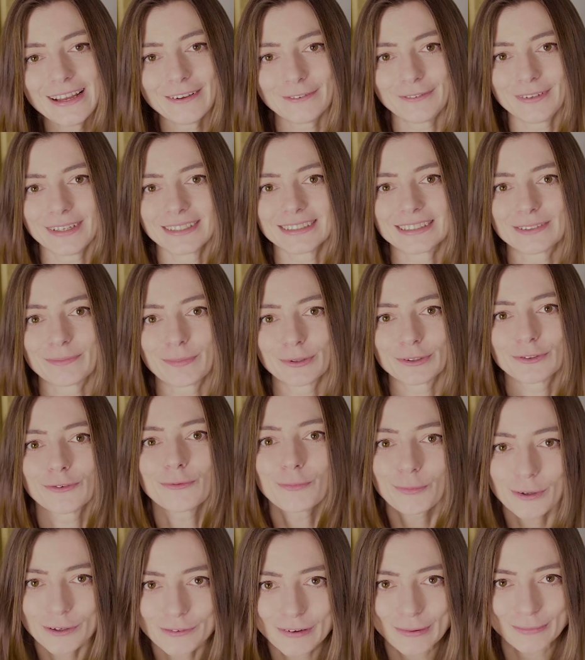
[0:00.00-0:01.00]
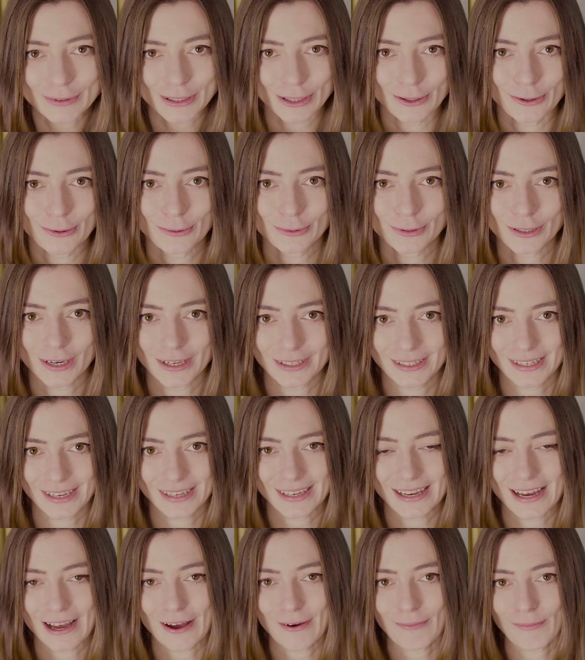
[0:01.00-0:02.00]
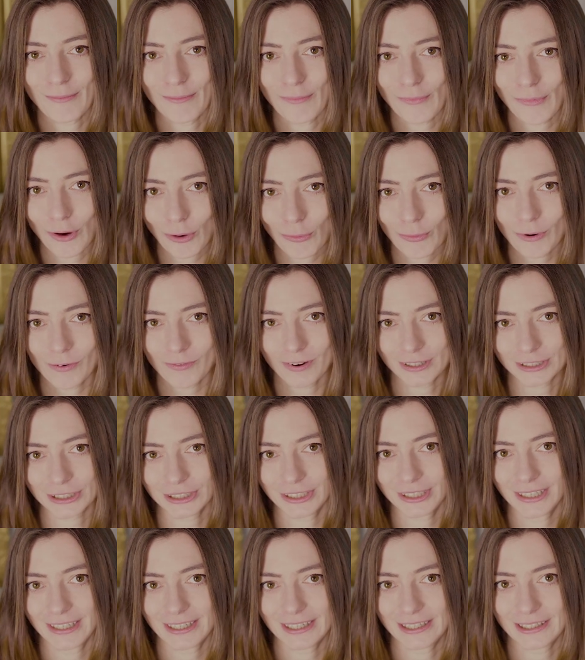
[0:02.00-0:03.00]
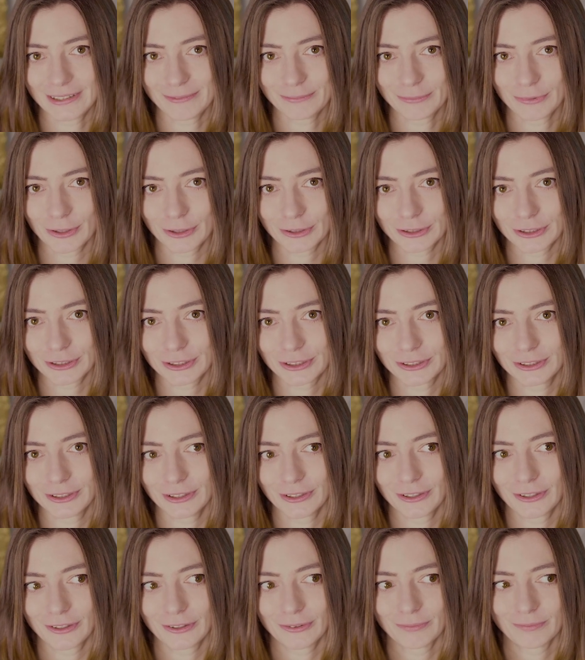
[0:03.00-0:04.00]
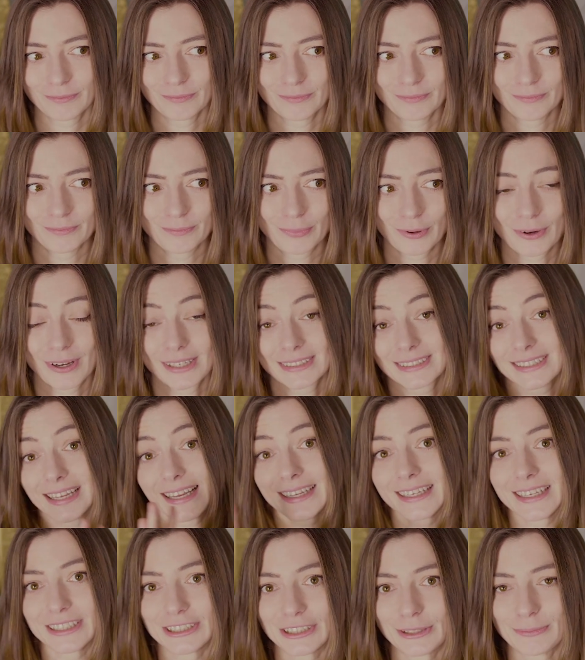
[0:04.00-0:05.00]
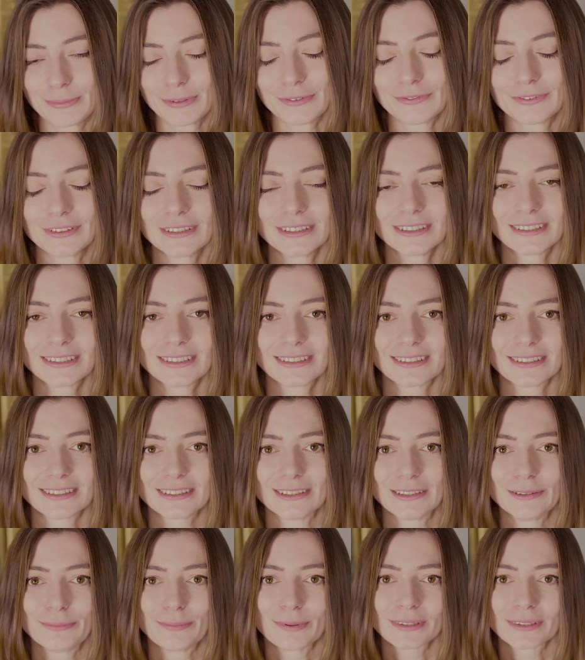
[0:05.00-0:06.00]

więc pod wpływem tego utlenienia mogło właśnie dojść do mm, pokazania się pewnych y,